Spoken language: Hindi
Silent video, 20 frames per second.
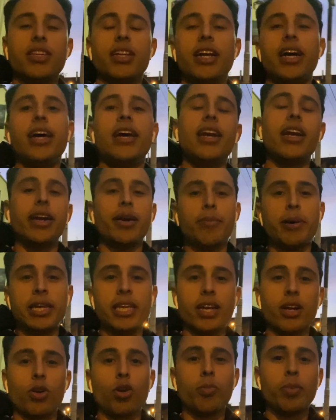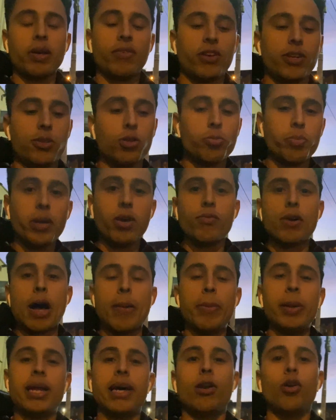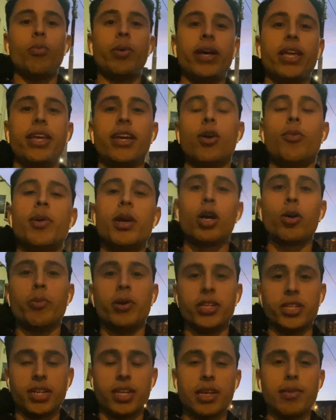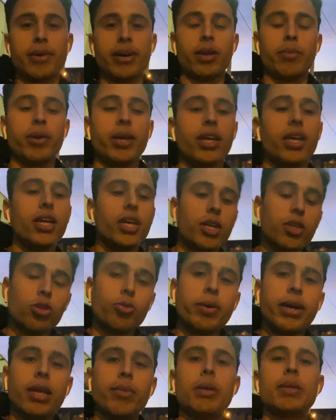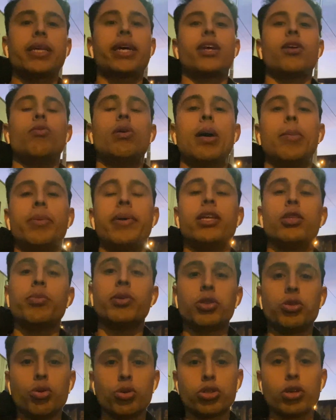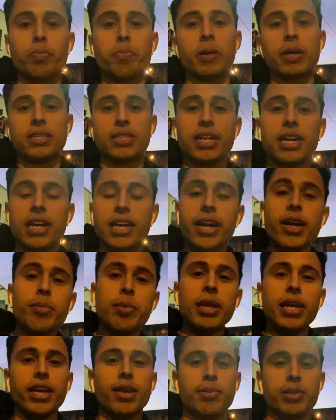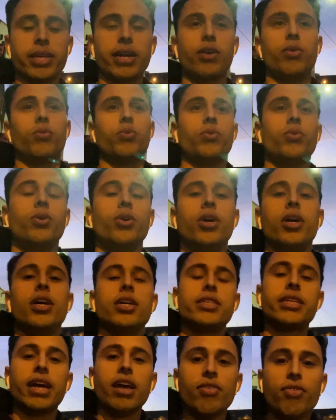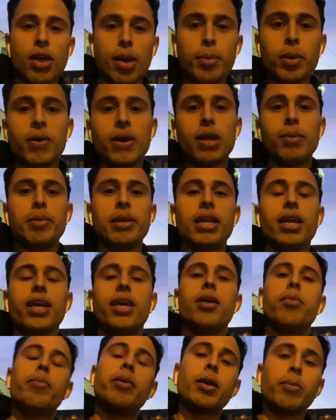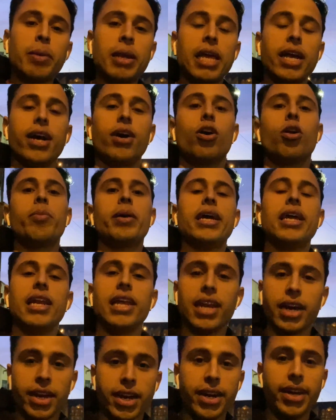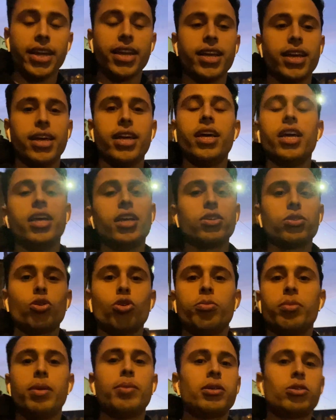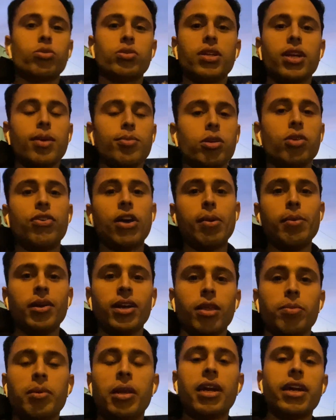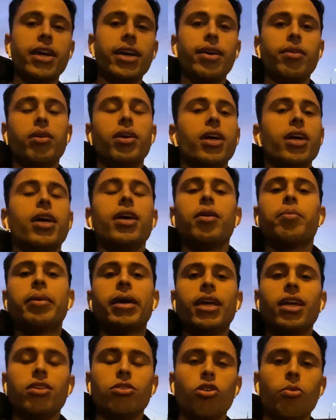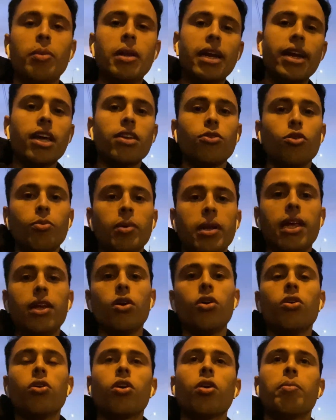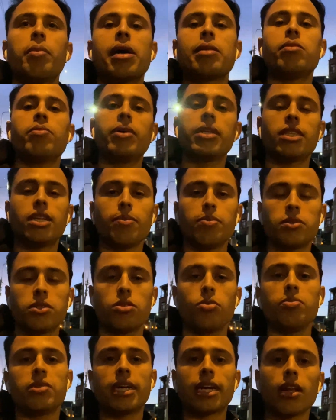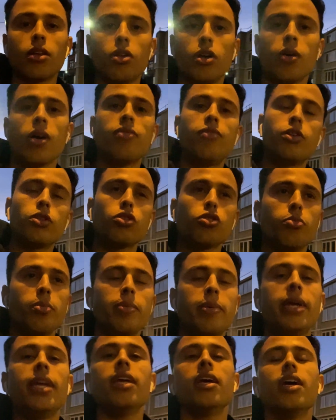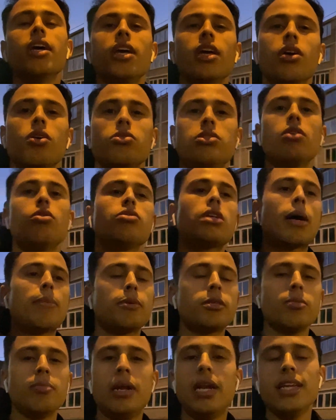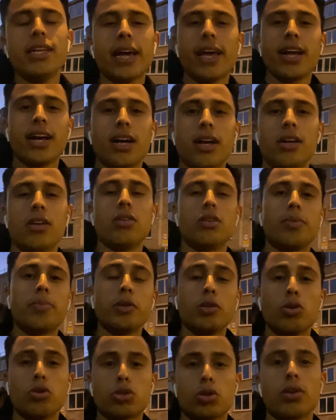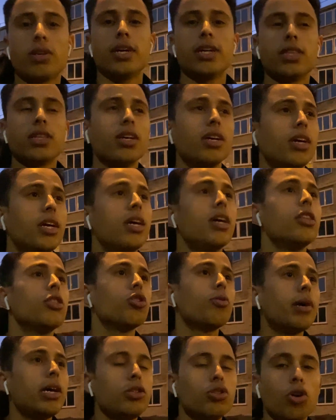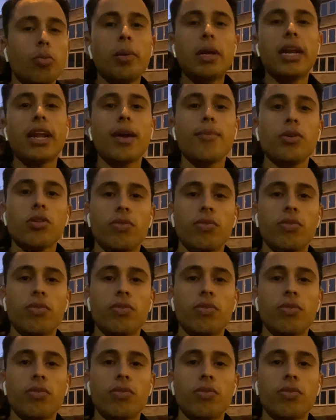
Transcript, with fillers: इन आयरलैंड भाई एक ग्रुप है फेसबुक में वहाँ पे डालो भाई अकोमोडेशन के बारे में तो भाई मैं बता रहा हूँ वहाँ पे भाई तुम्हें 200 परसेंट लीड मिलेगी बता रहा हूँ चाहे फैमिली वाला मिले बट मिलेगा और भाई ले लेना ठीक है शुरू में मैं सोच रहा कि मुझे फैमिली के साथ मिल रहा है भाई जो मिल रहा है शुरू में ले लो कि बाद में जब तुम सेटल हो जाओगे फिर तो तुम्हें भाई कुछ ना कुछ आपस में मिल ही जाएगा अपने दोस्तों के साथ तो भाई जो मिल रहा है